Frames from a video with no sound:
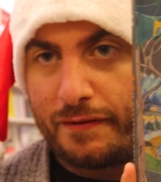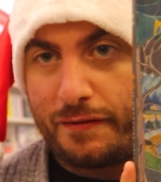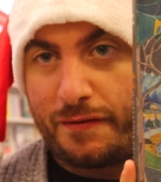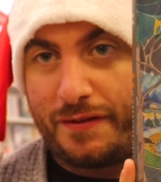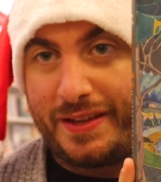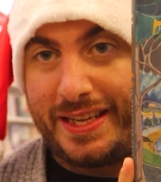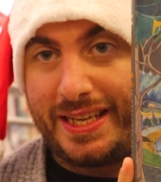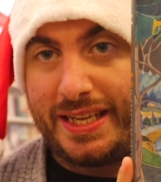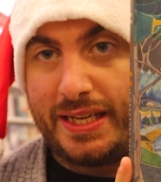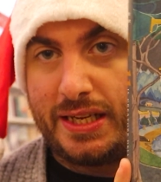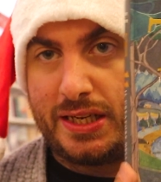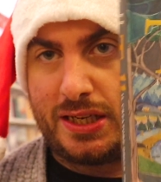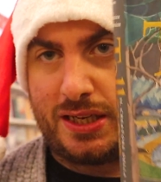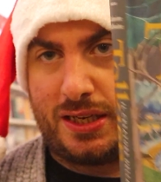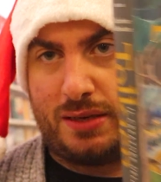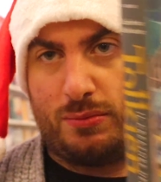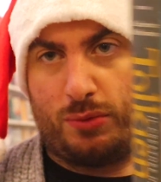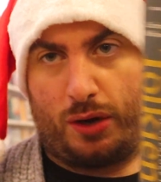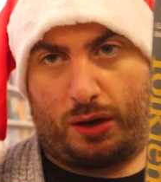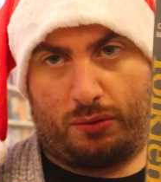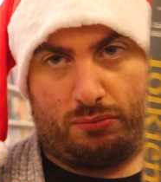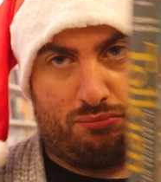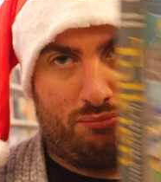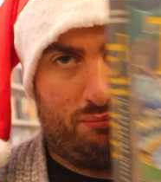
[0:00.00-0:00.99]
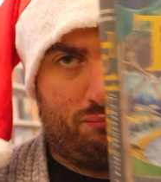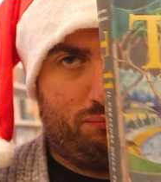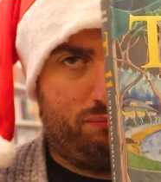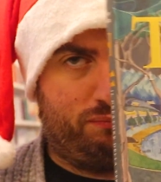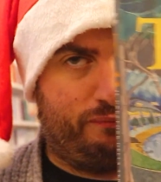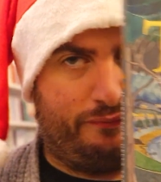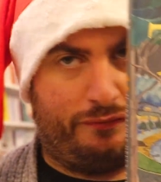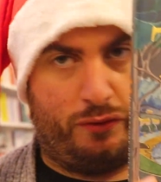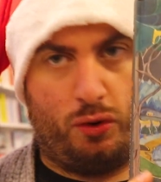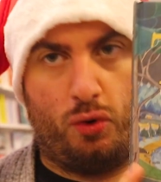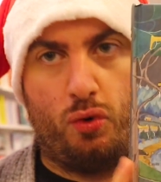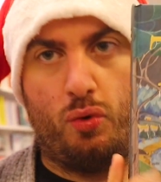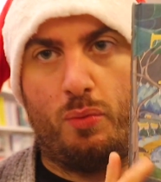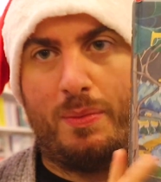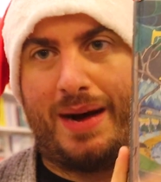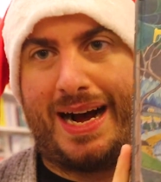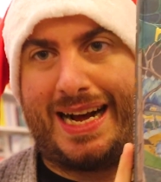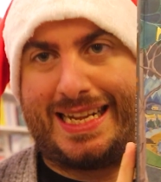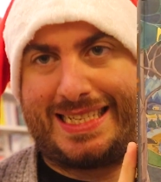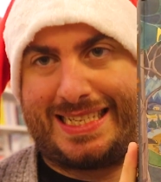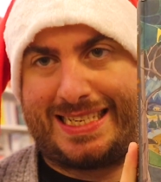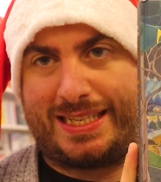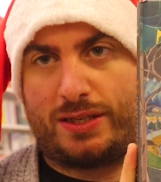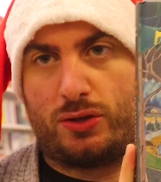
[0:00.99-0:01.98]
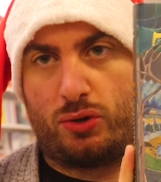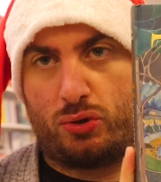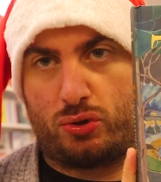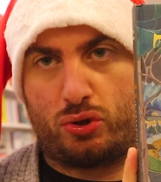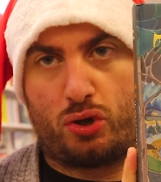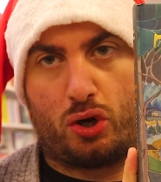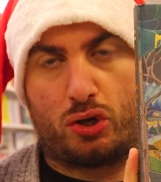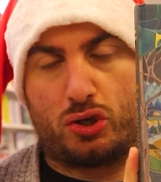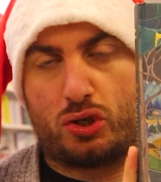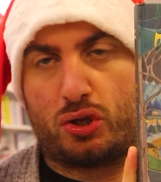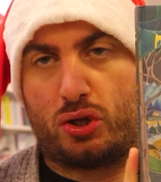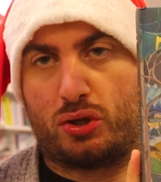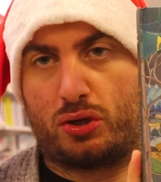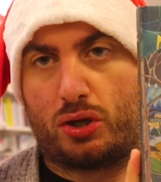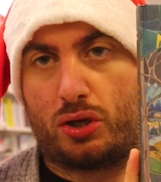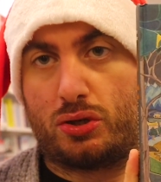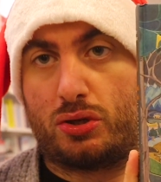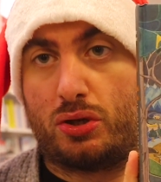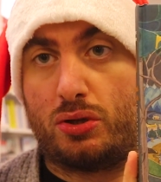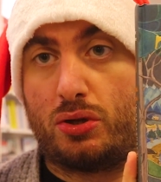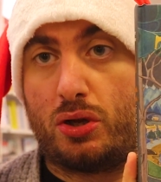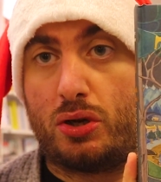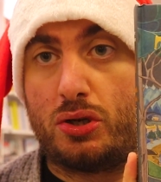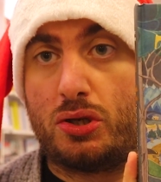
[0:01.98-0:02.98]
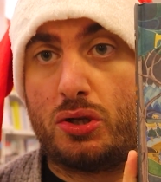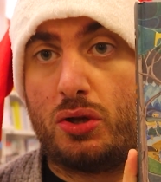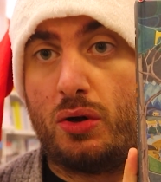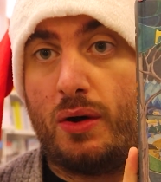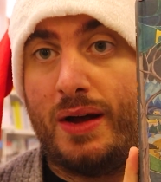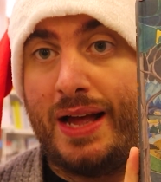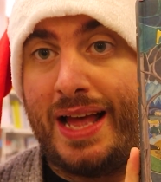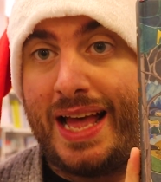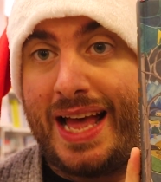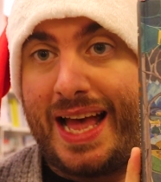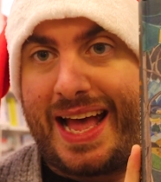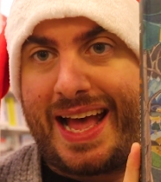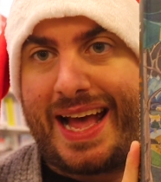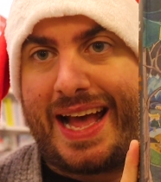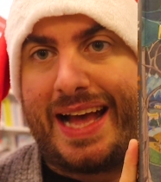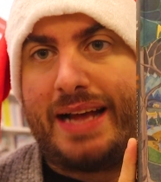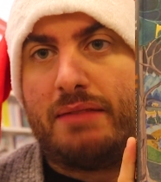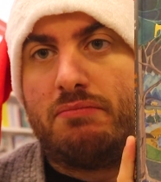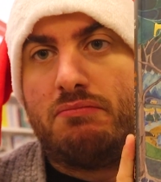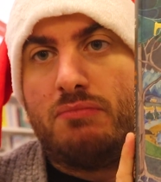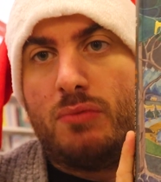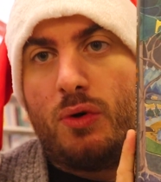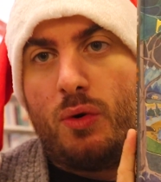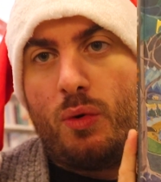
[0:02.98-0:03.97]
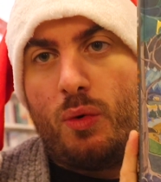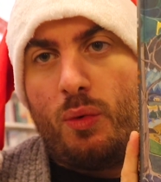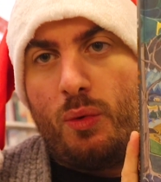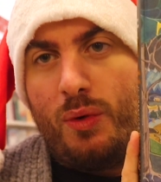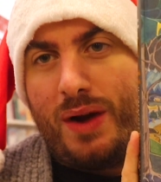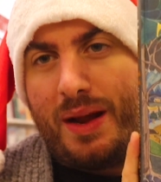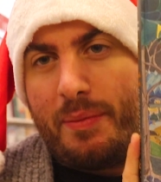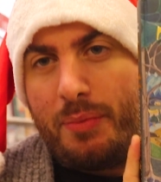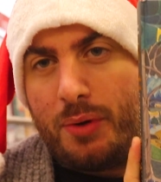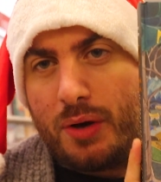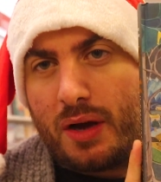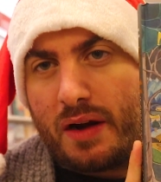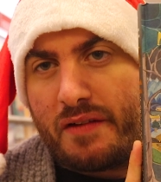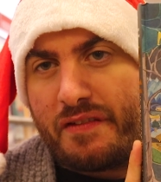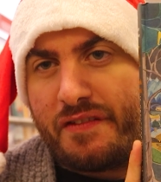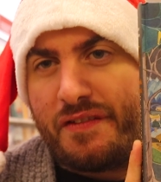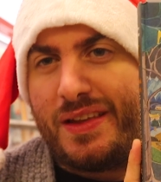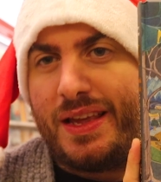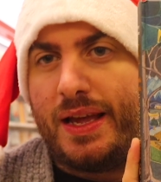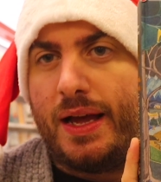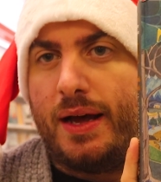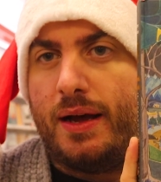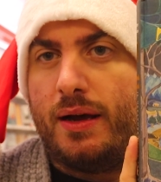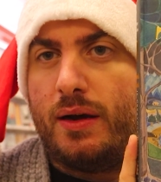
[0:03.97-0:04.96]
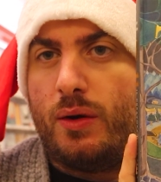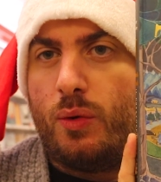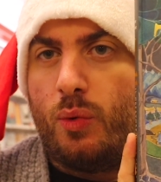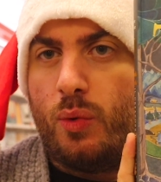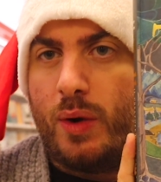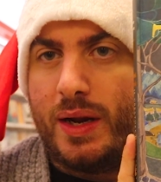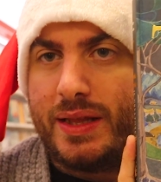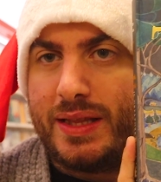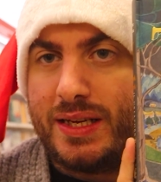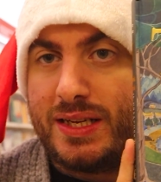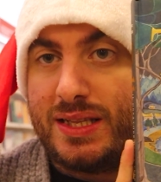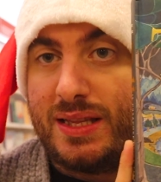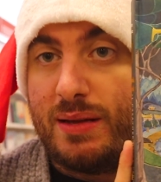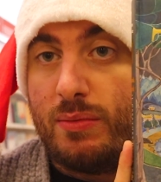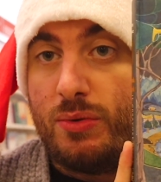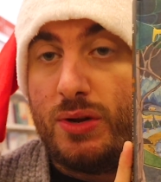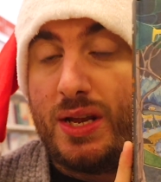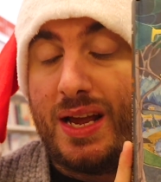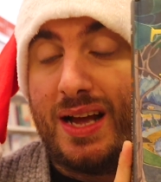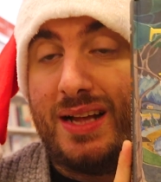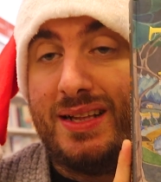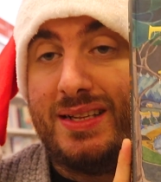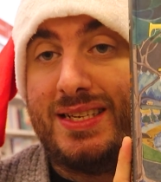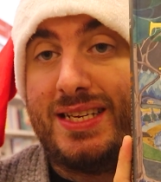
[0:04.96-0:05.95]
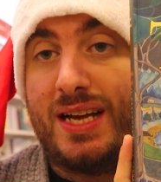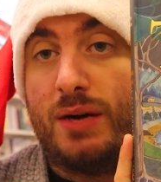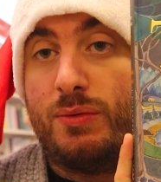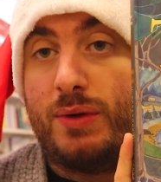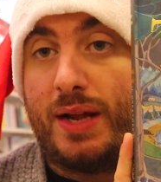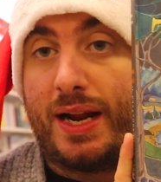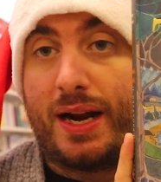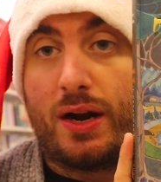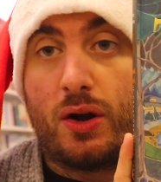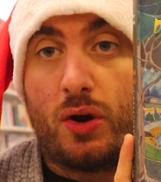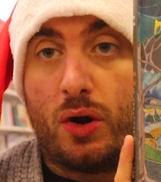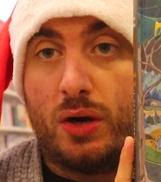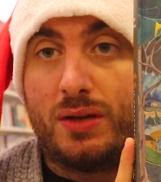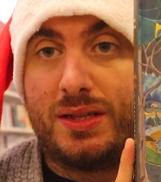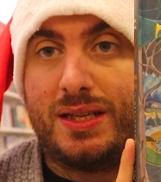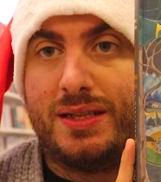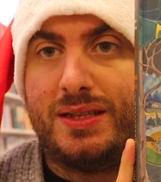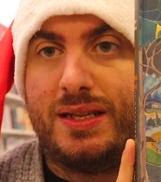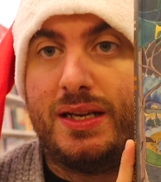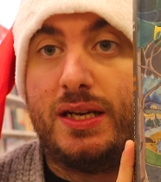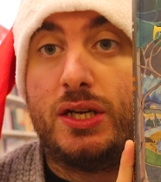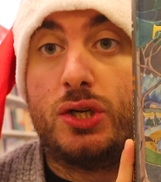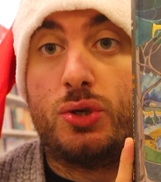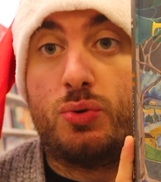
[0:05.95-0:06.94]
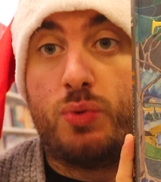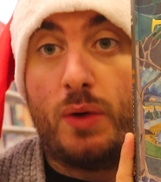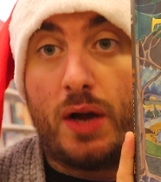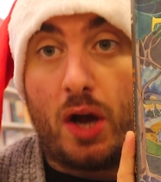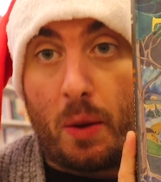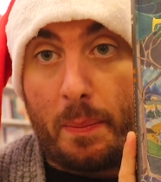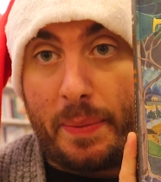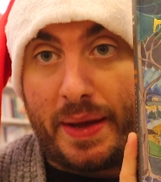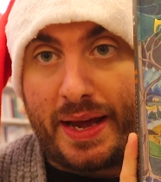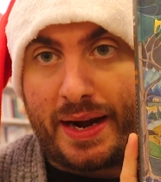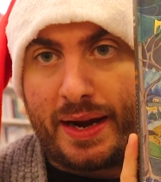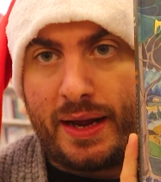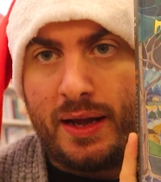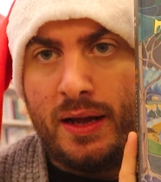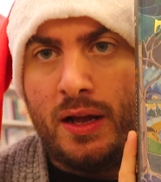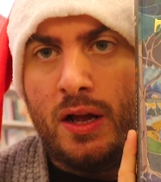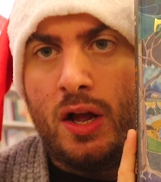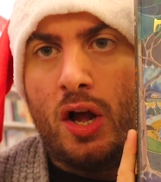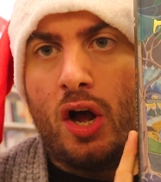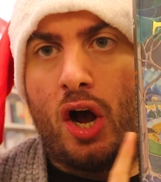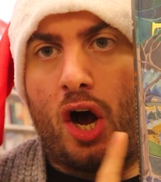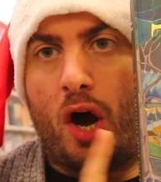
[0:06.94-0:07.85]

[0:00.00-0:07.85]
è fighissimo, è un volumazzo tosto tosto tosto, è una biografia, una testimonianza, una raccolta delle sue opere,